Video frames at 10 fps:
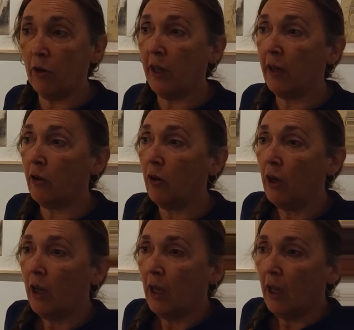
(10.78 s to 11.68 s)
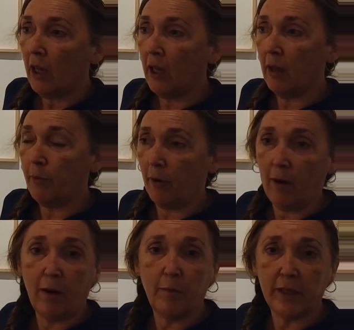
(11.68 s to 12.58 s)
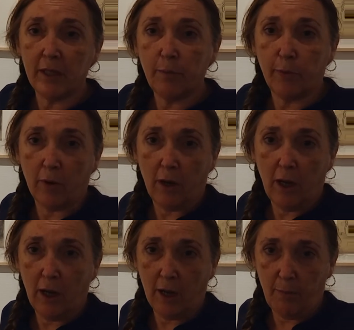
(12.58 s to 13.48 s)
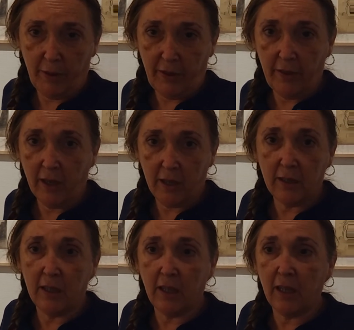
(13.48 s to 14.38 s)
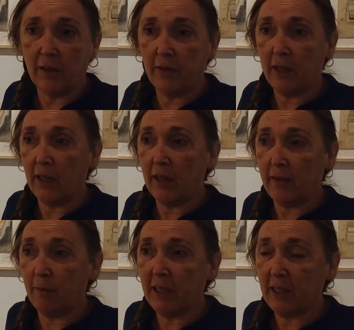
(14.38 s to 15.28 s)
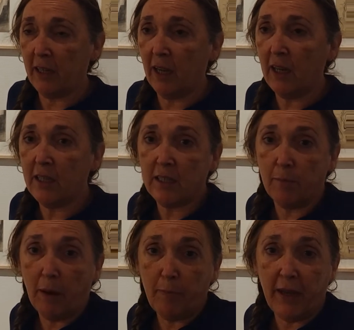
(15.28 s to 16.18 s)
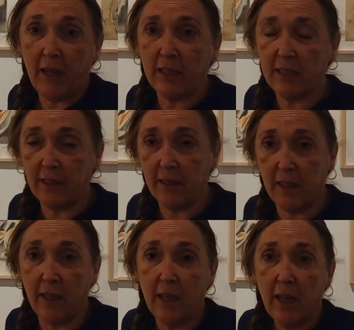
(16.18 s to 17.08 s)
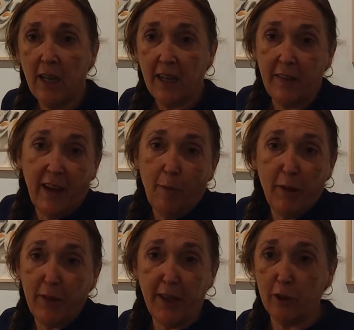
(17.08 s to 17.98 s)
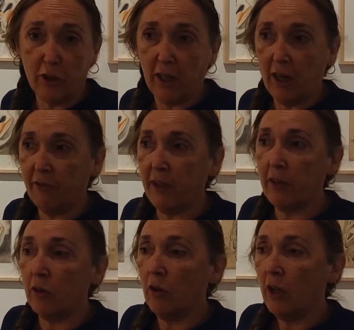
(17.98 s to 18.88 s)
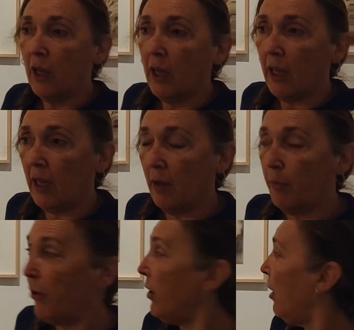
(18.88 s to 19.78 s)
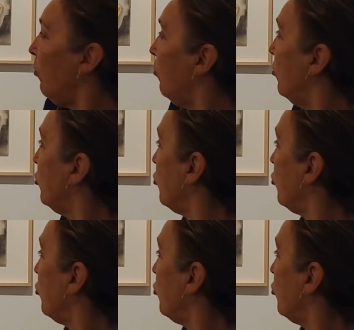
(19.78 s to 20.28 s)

y negro, eh, probablemente por la capacidad que tenían de, materiales, de papeles y de, lapiceros, de grafito, eh, pero hay algunos,